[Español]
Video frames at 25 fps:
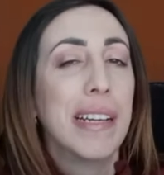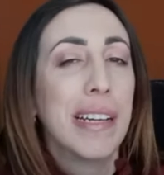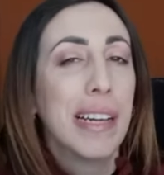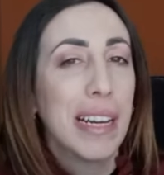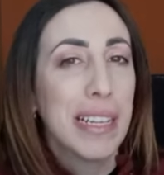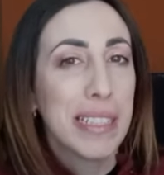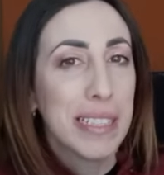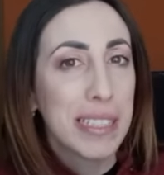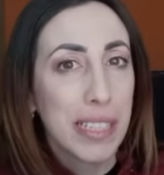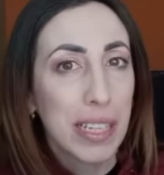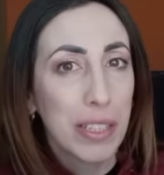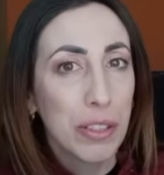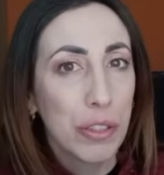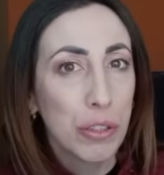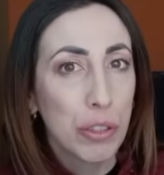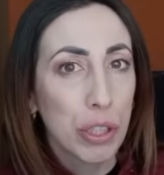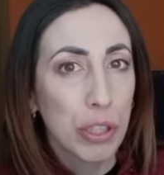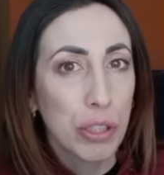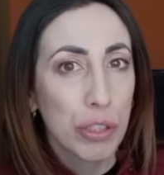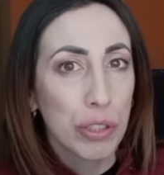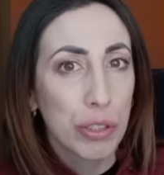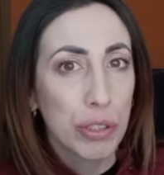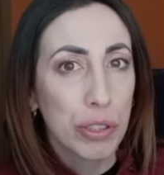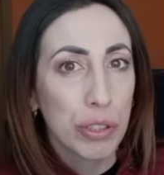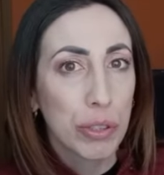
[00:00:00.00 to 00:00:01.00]
Así que no
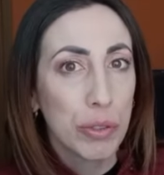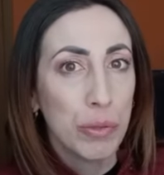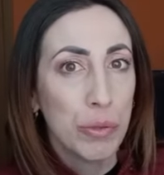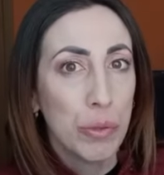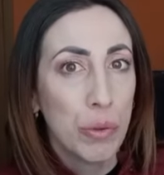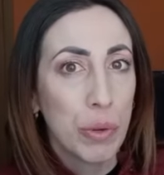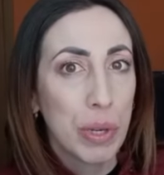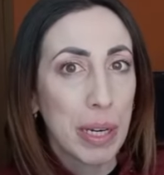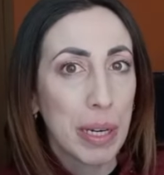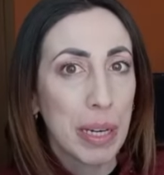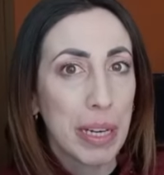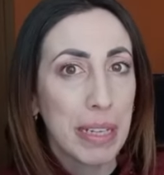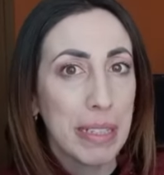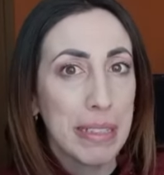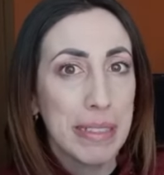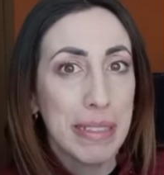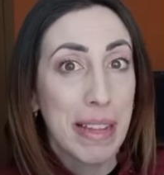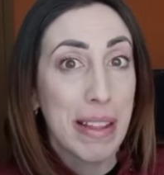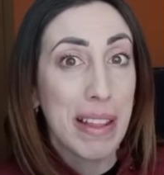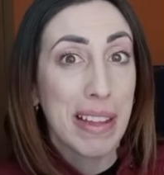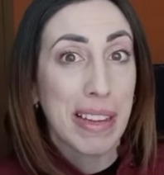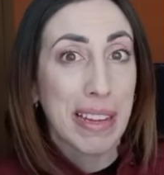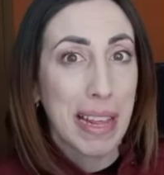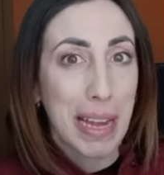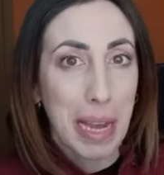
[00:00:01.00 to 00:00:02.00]
tengo nunca
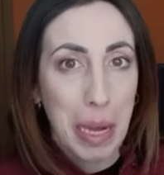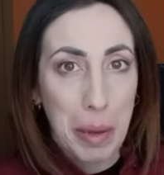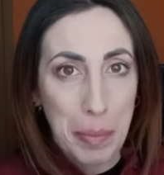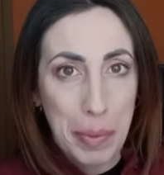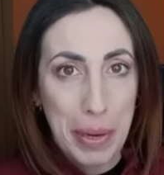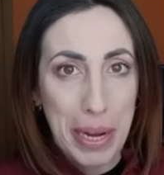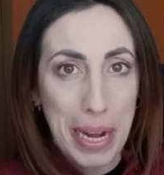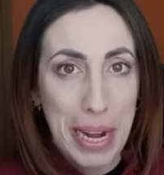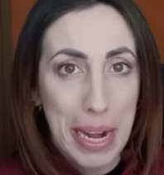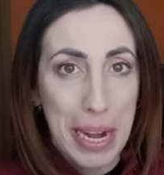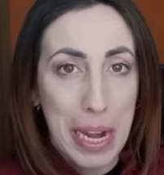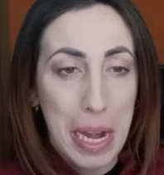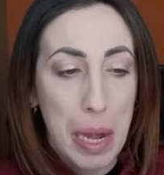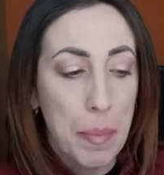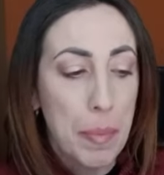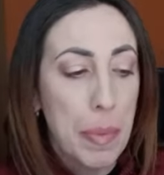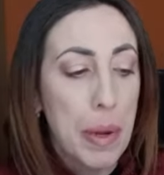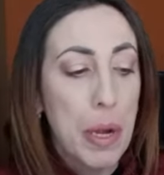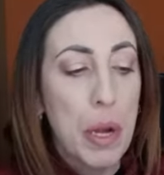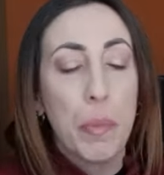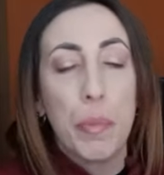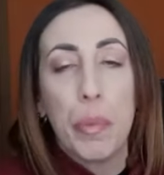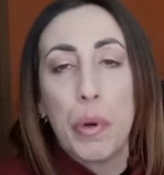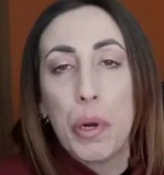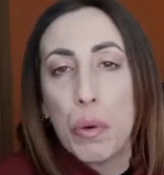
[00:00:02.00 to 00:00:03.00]
nada que reparar en el
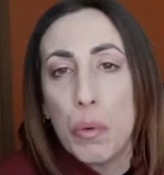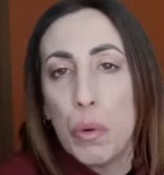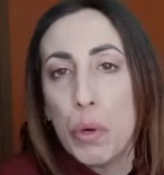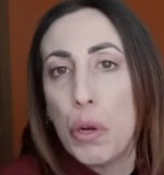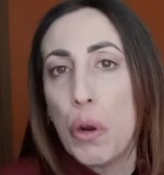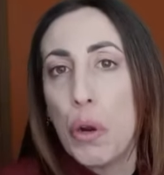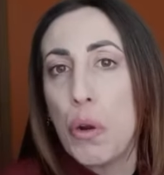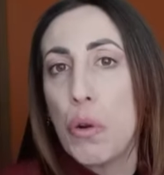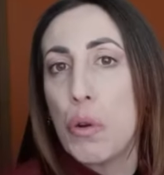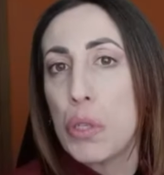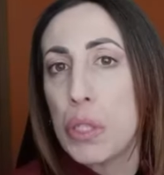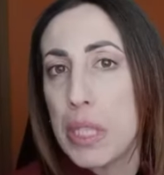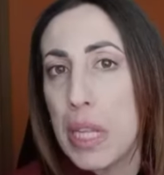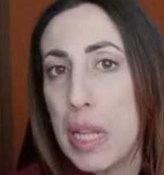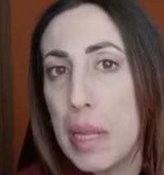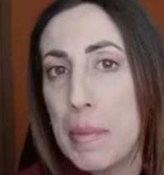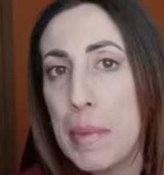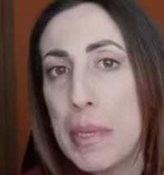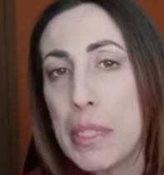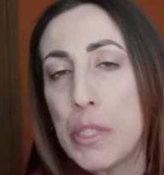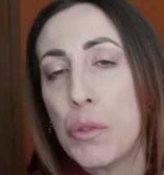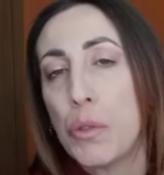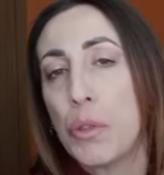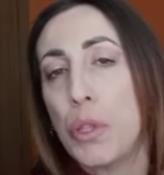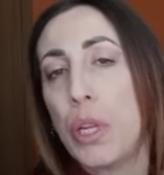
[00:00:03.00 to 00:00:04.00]
pelo, pero bueno, no está de
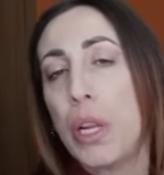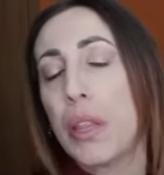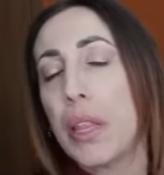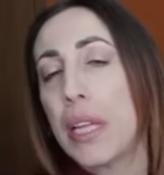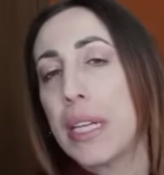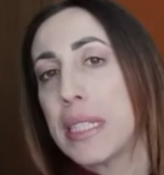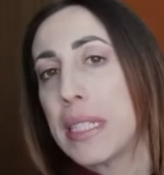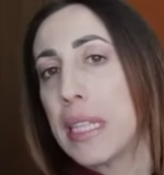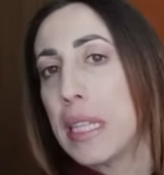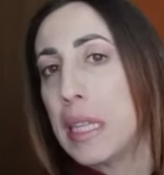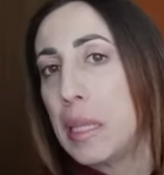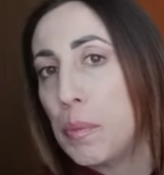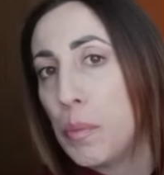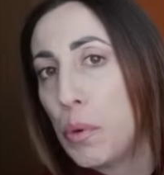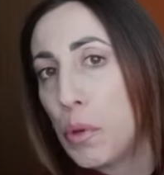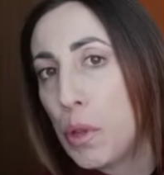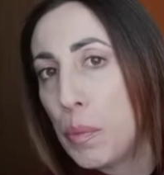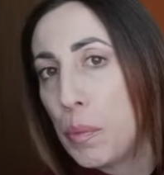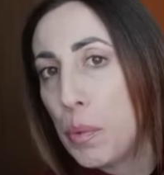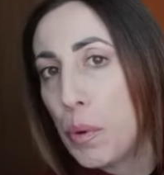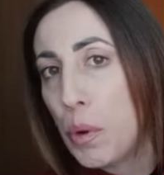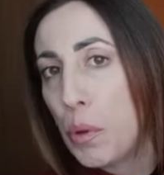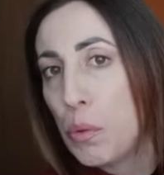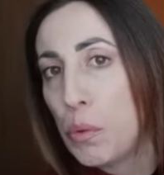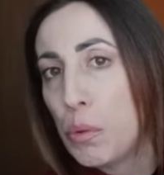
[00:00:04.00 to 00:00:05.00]
más utilizar este tipo de
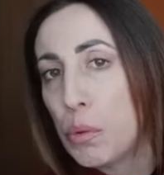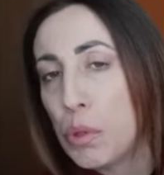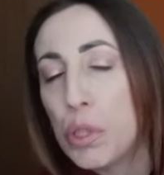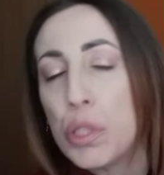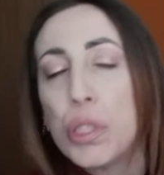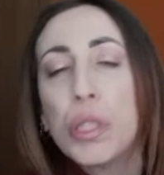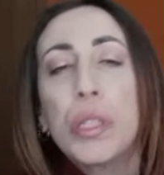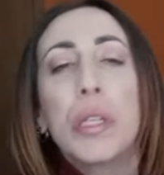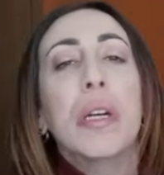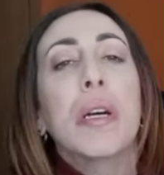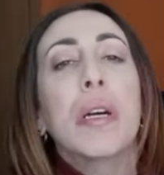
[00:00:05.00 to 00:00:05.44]
productos